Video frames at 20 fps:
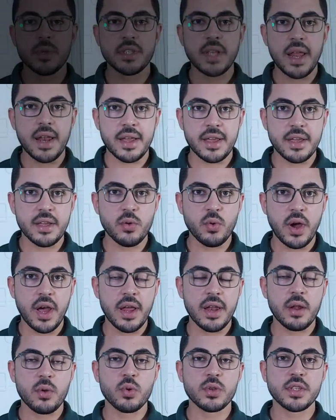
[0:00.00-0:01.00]
مساء الخير
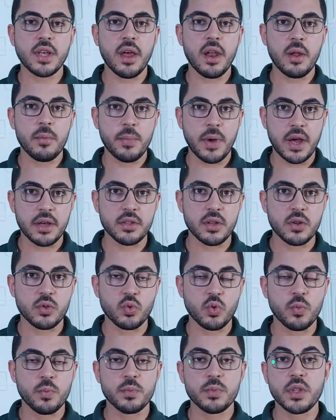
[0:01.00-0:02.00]
واهلا وسهلا
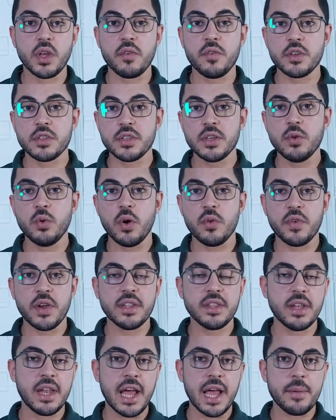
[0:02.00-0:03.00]
بحضراتكم تفاصيل وفاه
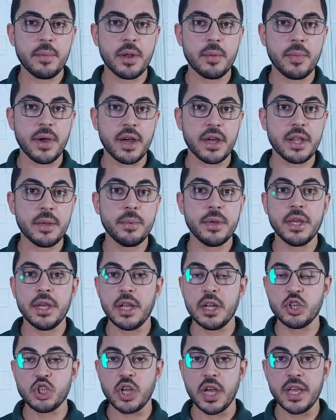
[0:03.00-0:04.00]
اللاعب المغربي
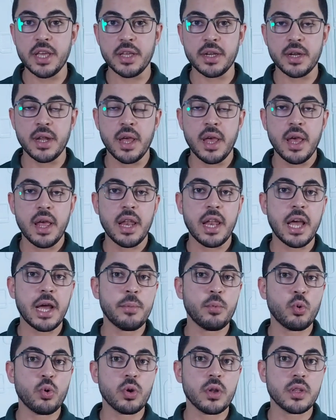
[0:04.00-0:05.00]
الشهير
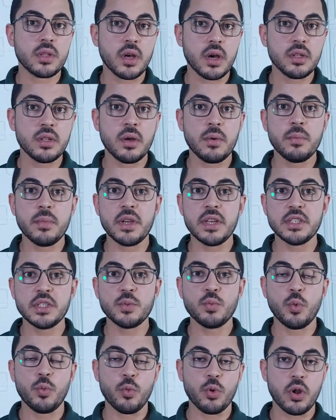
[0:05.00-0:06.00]
لاعب كره قدم
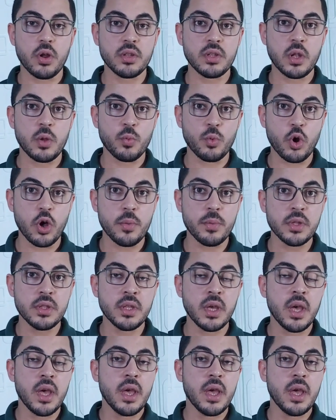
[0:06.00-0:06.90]
اسمه مراد المرابط